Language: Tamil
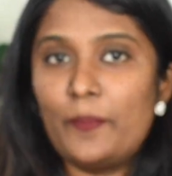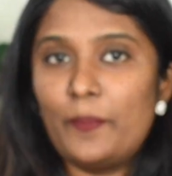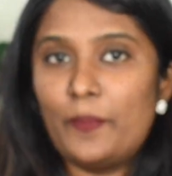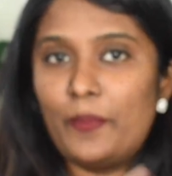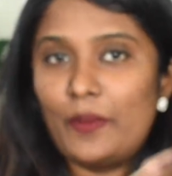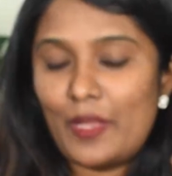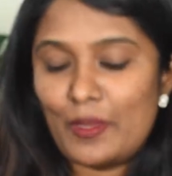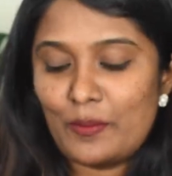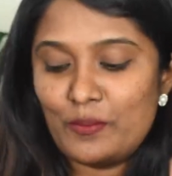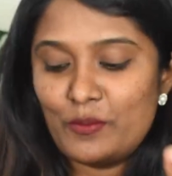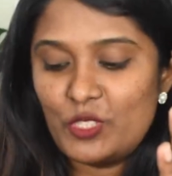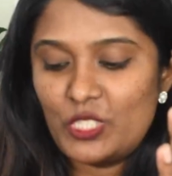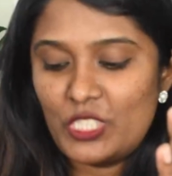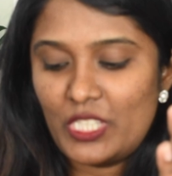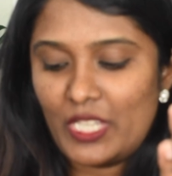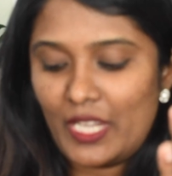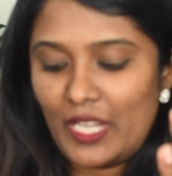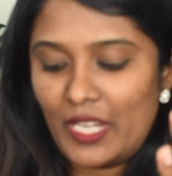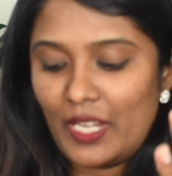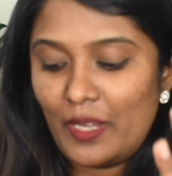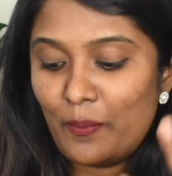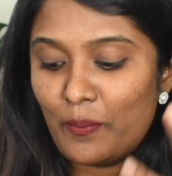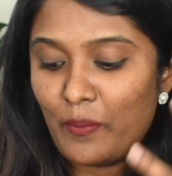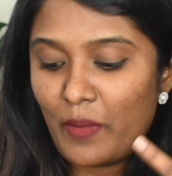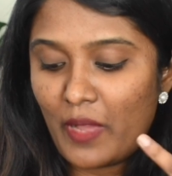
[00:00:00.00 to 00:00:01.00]
ப்ளம்
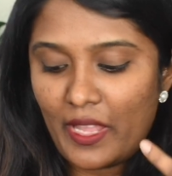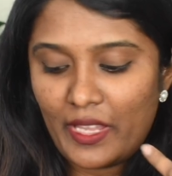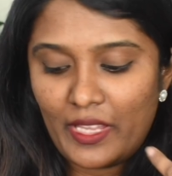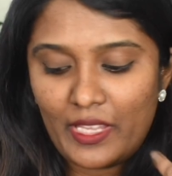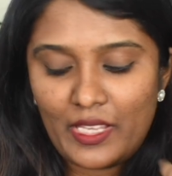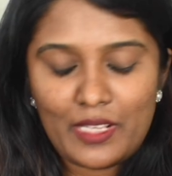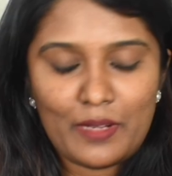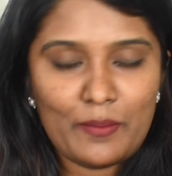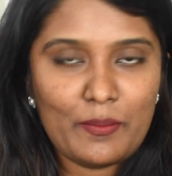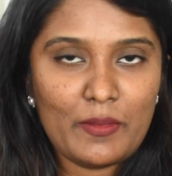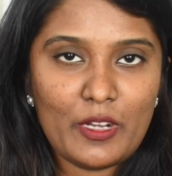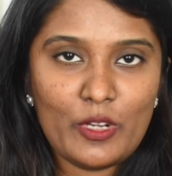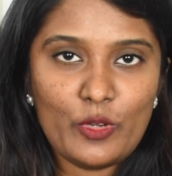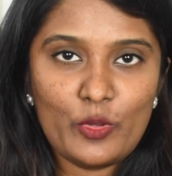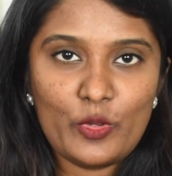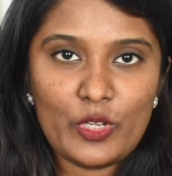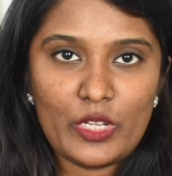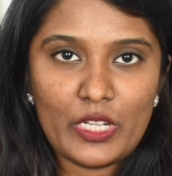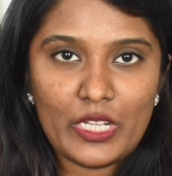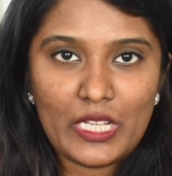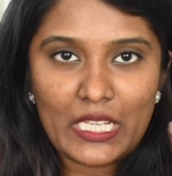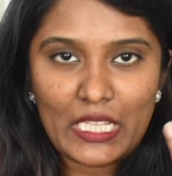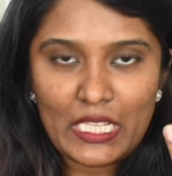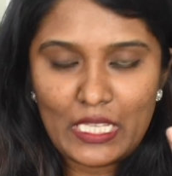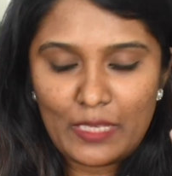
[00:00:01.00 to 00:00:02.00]
ஷேட் பயங்கரமான ஒரு
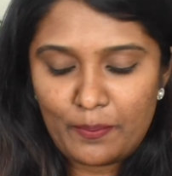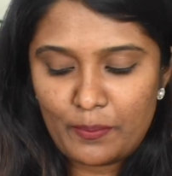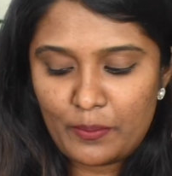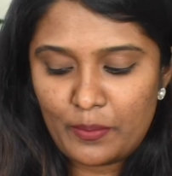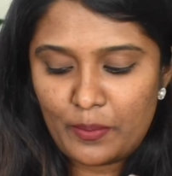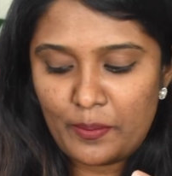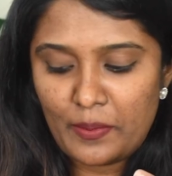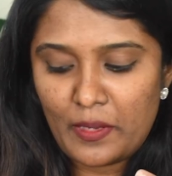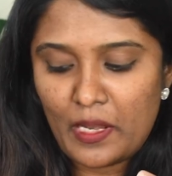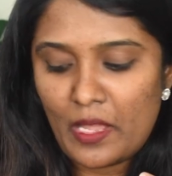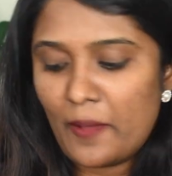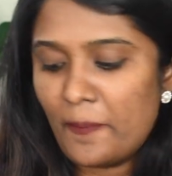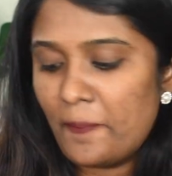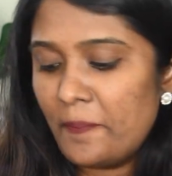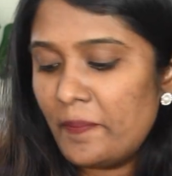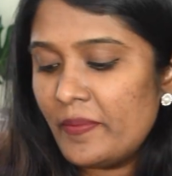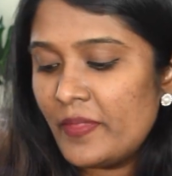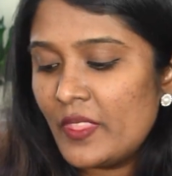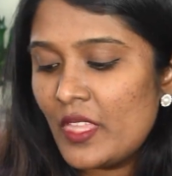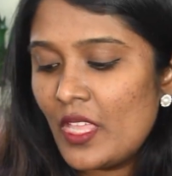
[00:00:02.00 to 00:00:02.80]
டீப் ப்ளம்